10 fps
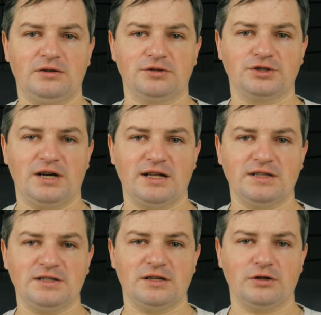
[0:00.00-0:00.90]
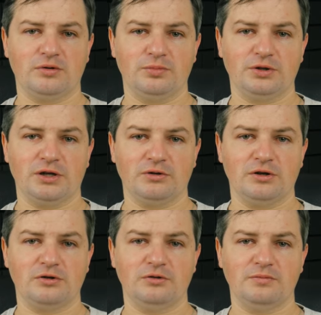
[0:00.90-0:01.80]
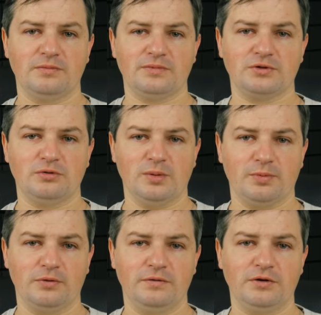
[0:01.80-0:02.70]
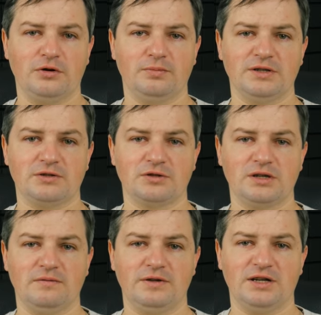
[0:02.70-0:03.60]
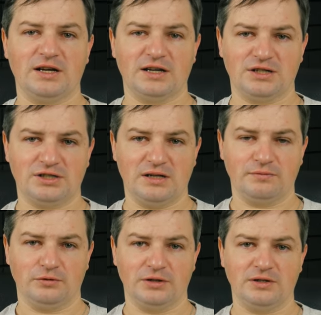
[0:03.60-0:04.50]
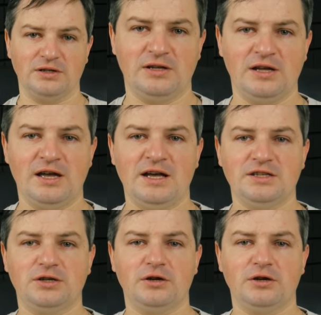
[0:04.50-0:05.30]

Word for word: und starten Sie den Computer neu, um zu überprüfen, ob das System wiederhergestellt wurde. Sie